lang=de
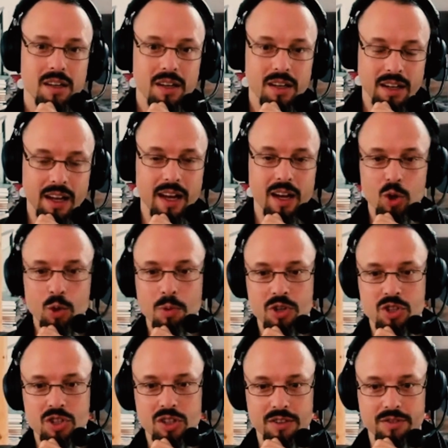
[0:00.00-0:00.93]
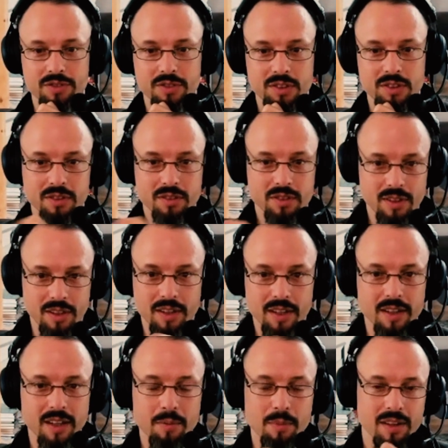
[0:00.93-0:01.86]
in einer Überschrift
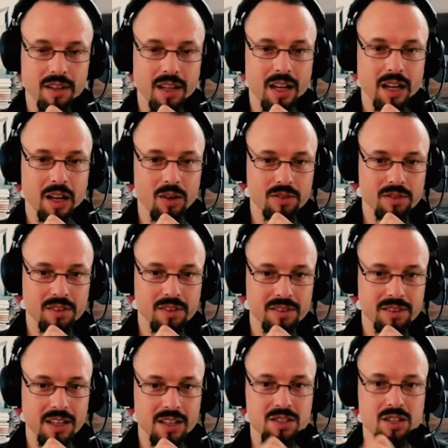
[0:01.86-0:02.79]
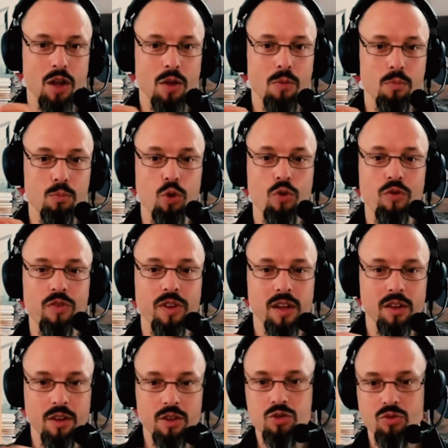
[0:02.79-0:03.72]
äh, in dem Artikel und das heißt
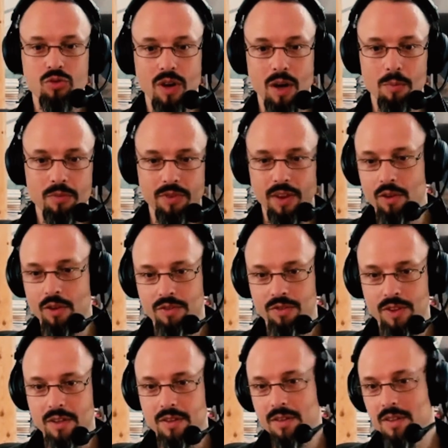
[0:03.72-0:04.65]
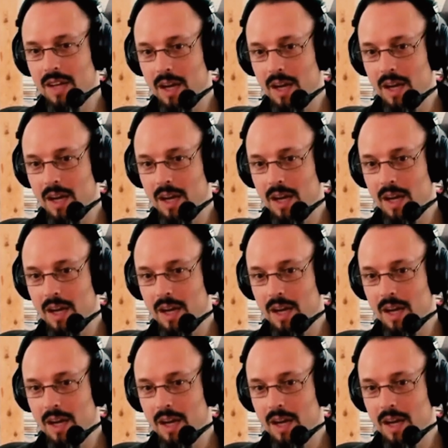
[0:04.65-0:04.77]
Moving the Scrum Downfield.